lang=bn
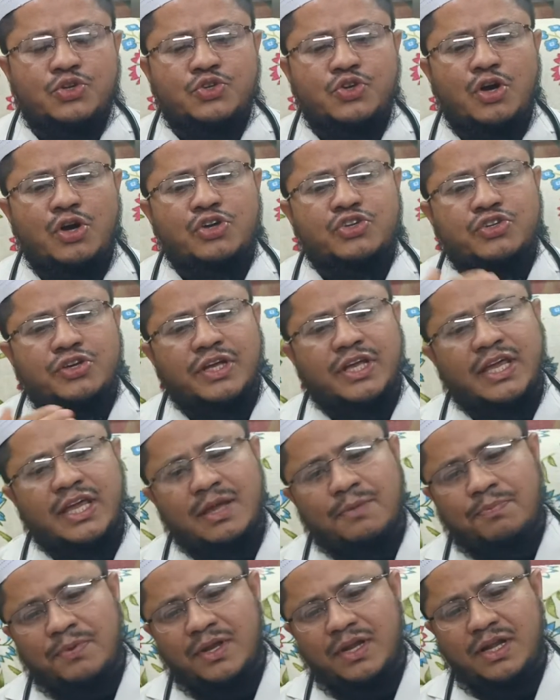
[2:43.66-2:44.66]
সংশয়
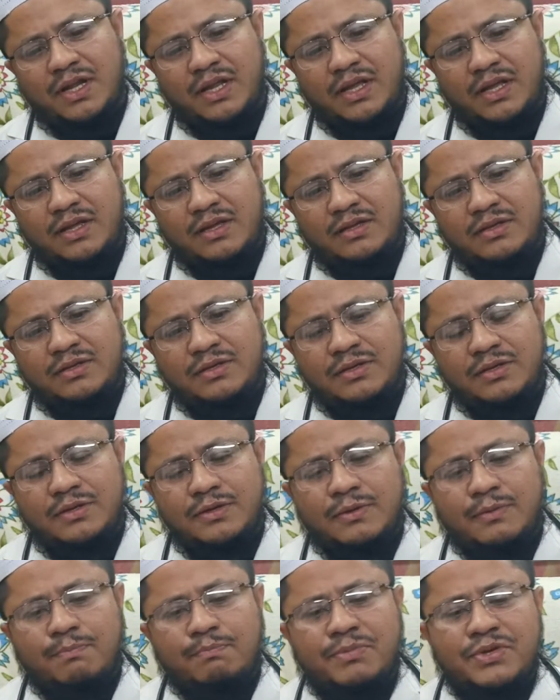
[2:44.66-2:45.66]
খেয়ে ফেললে
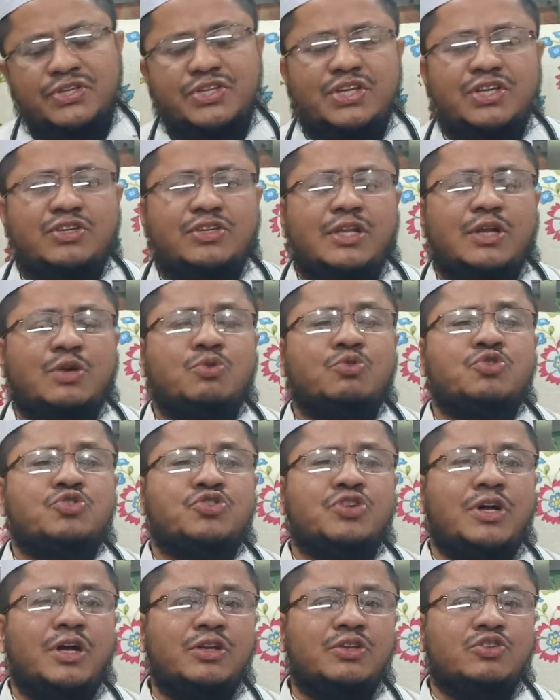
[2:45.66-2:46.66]
বিশেষ যারা
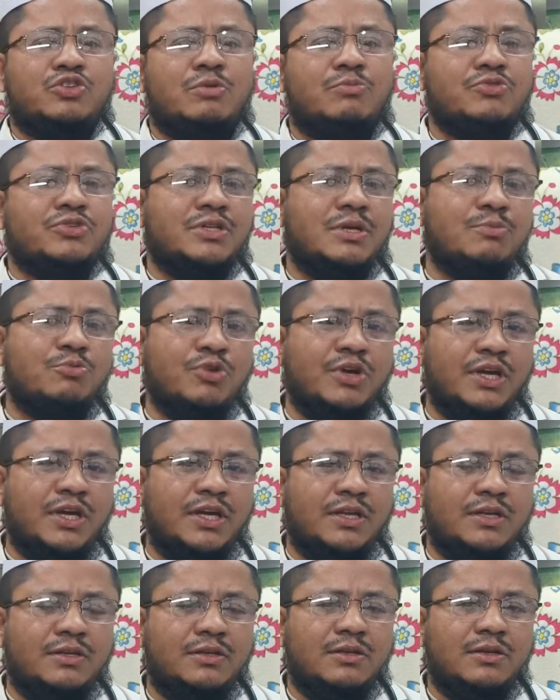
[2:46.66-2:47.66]
কুষ্ঠকাঠিন্য সমস্যা
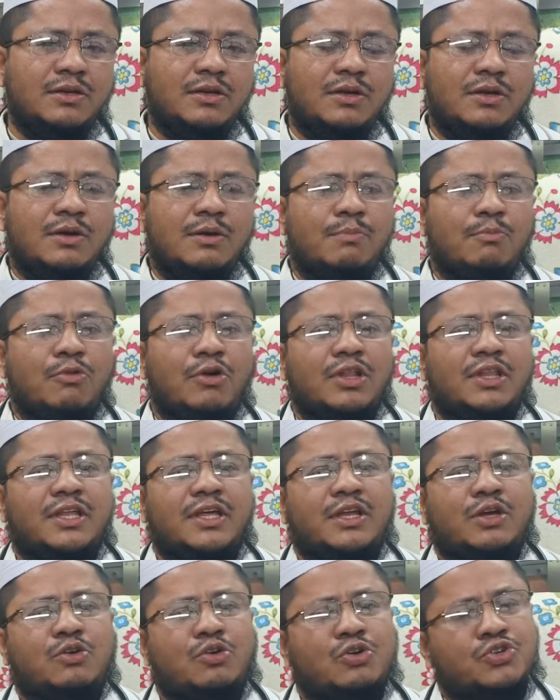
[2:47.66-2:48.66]
ভোগেন
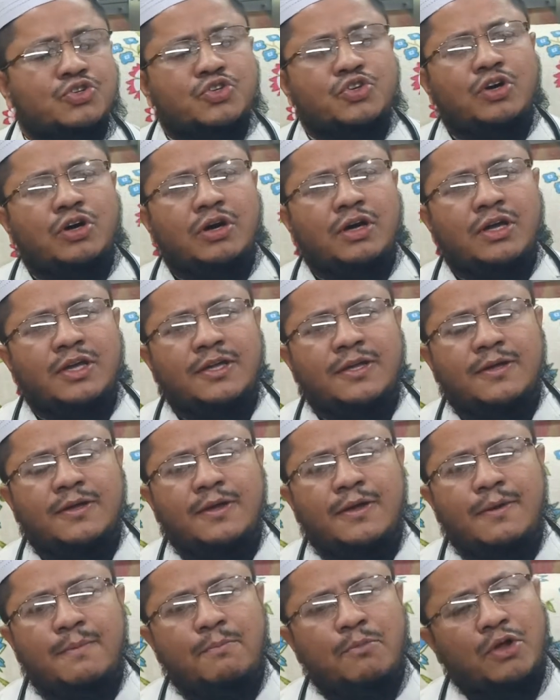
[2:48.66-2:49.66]
মলদারে কষ্ট হয়
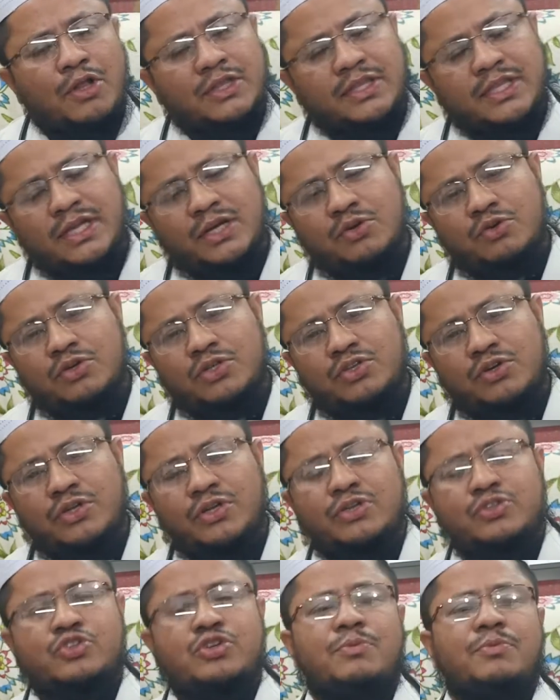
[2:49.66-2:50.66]
মল ত্যাগ করতে
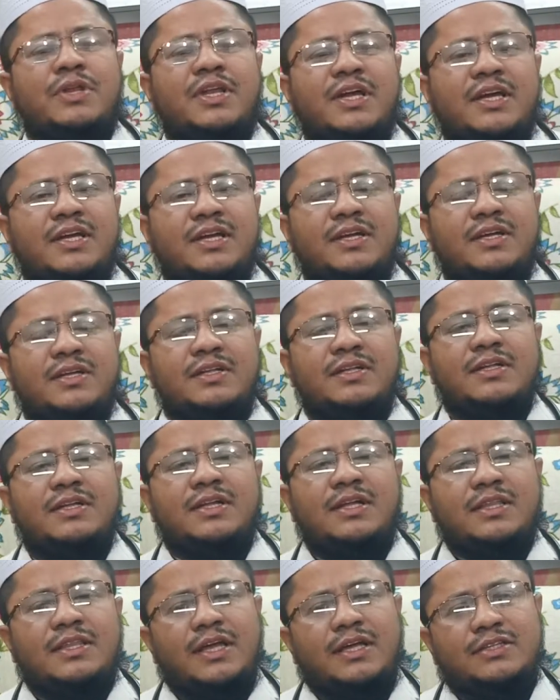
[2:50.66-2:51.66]
অনেক সময় লাগে
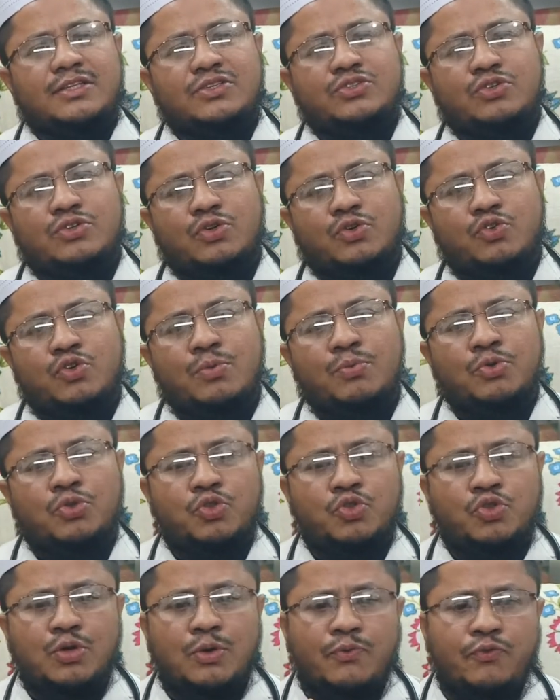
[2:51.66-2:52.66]
তাদের জন্য খুব
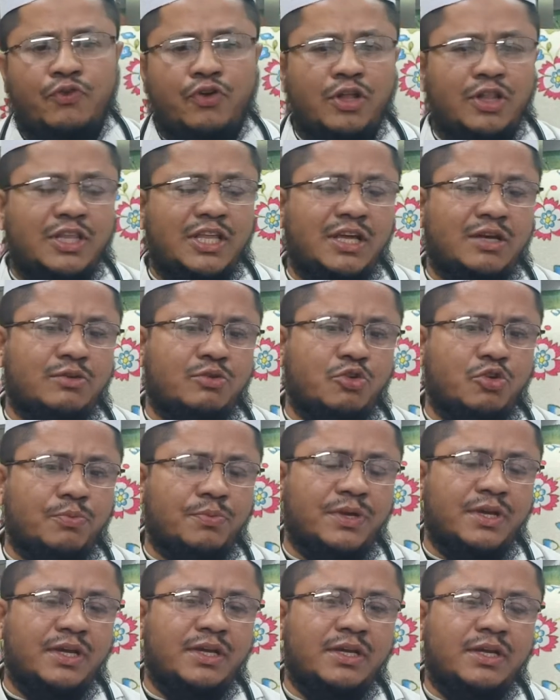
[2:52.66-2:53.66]
উত্তম ফলদায়ক
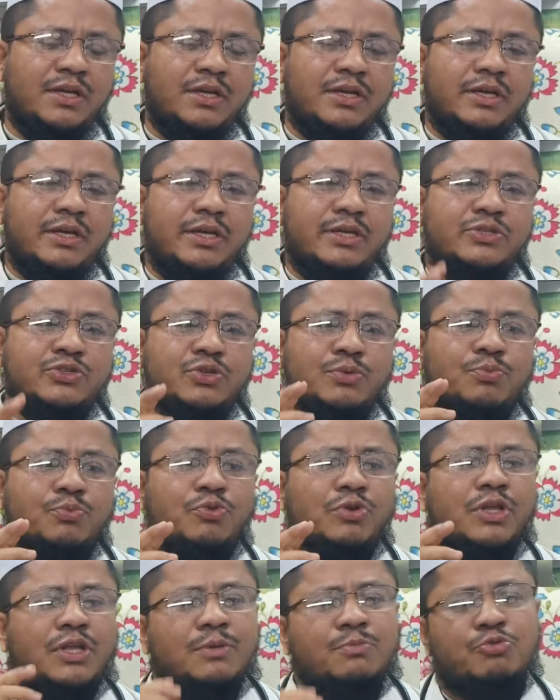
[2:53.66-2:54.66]
করবে
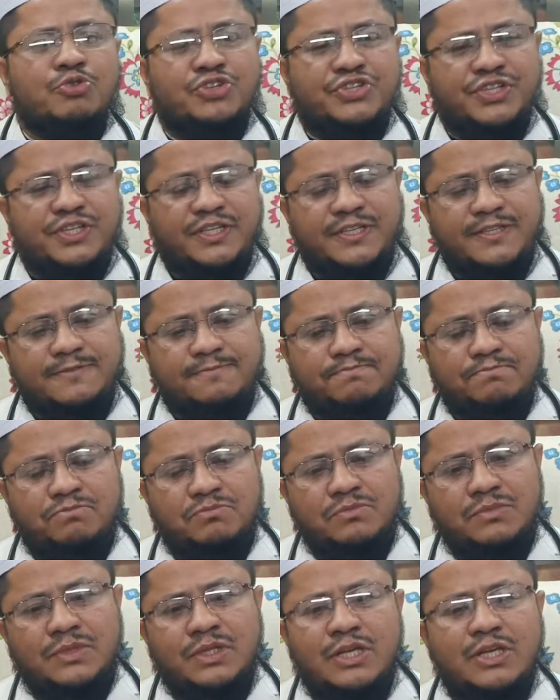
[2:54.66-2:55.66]
ইসবগুলের বসি
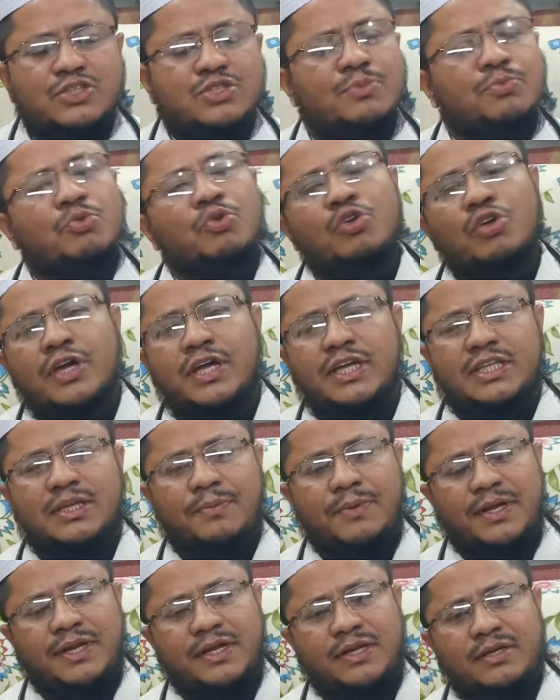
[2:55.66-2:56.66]
ইসবগুলো খেতে
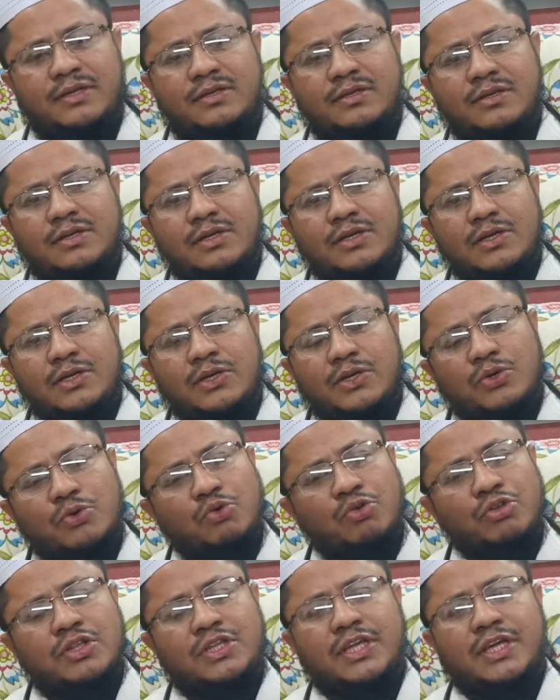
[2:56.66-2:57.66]
পারেন
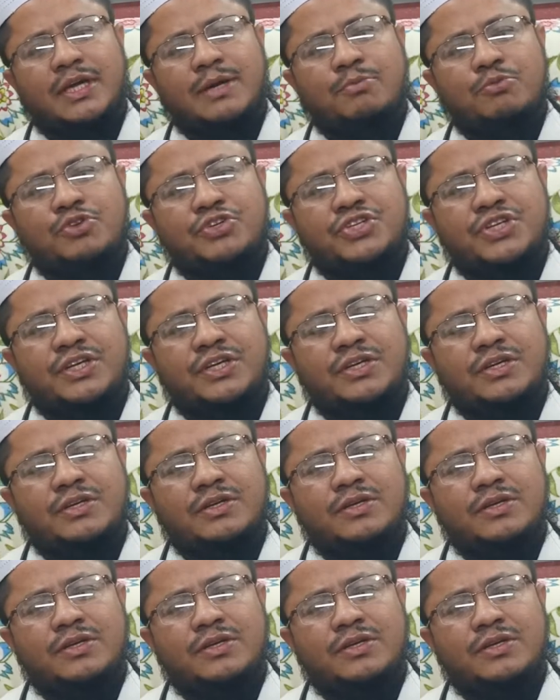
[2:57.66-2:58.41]
গোল থেকে বসি